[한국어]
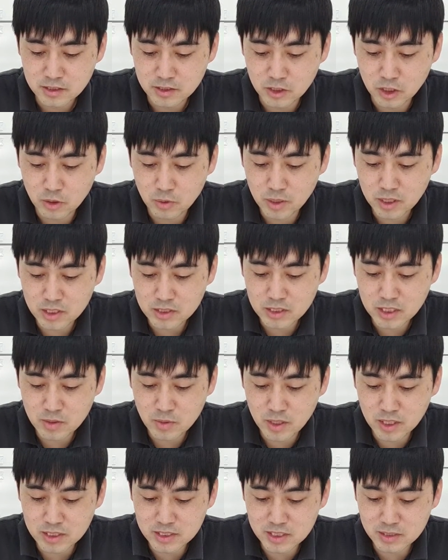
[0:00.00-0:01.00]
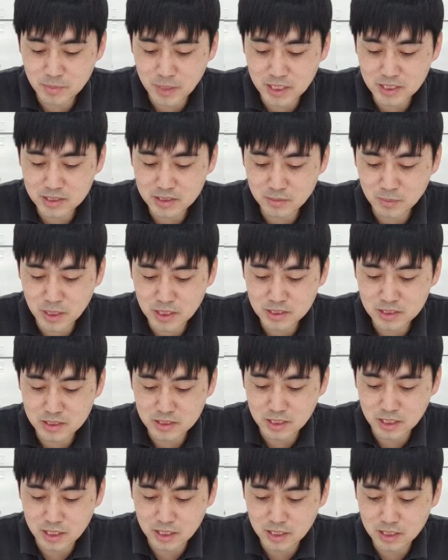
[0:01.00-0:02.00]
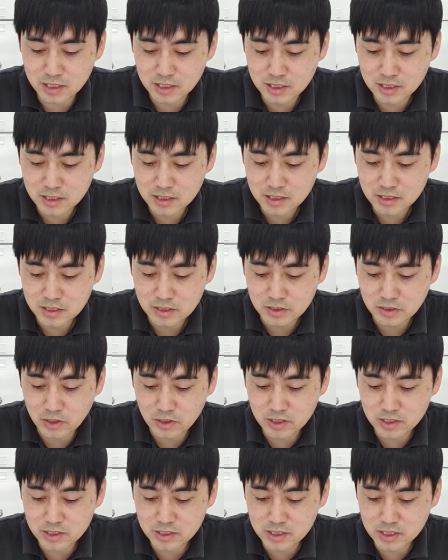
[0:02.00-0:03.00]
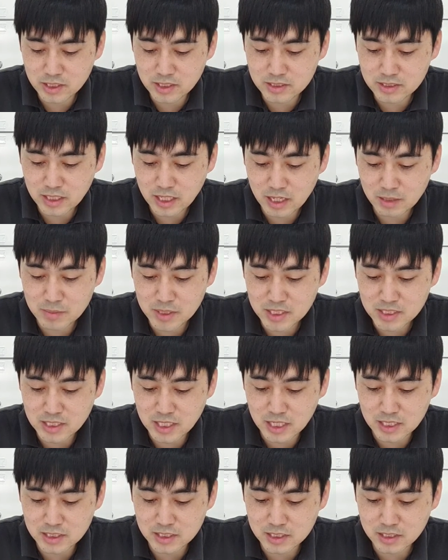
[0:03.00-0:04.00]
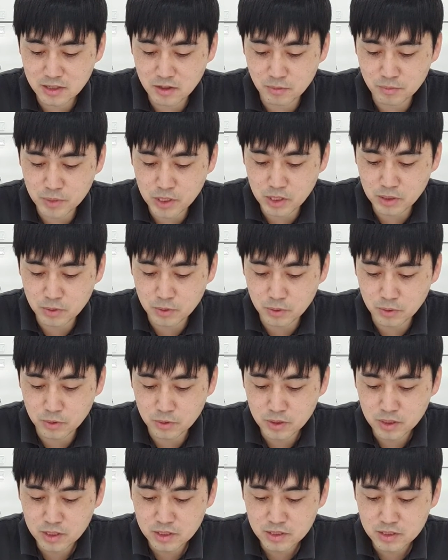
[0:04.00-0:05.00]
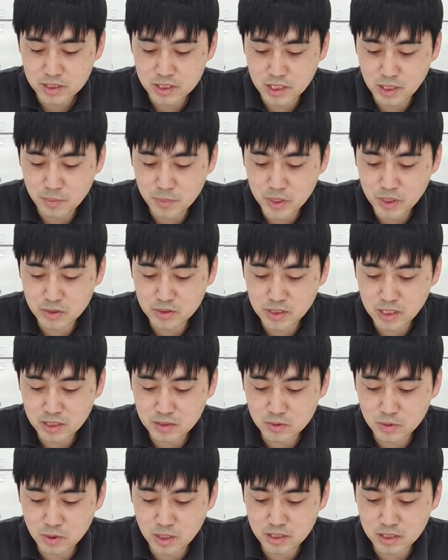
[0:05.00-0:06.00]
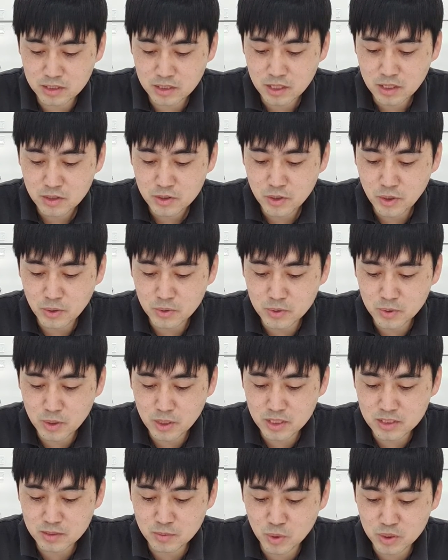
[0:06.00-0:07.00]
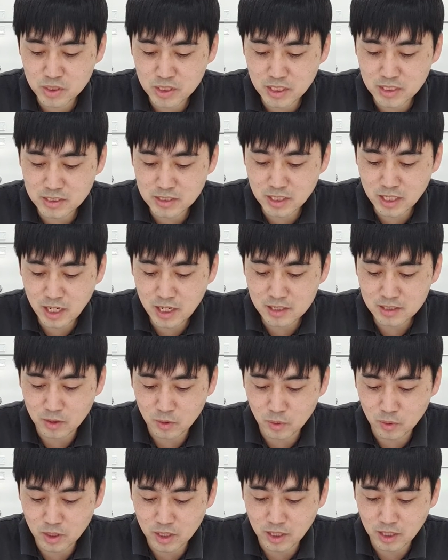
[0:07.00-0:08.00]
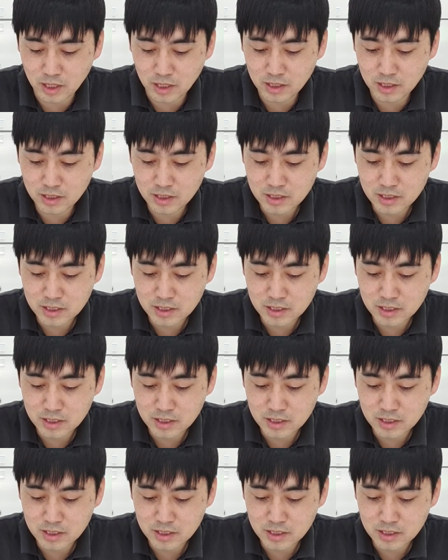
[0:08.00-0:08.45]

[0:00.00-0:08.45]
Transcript: 여호와께서 이와 같이 말씀하시니라. 너희는 이 사람이 자식이 없겠고 그의 평생 동안 형통하지 못할 자라 기록하라.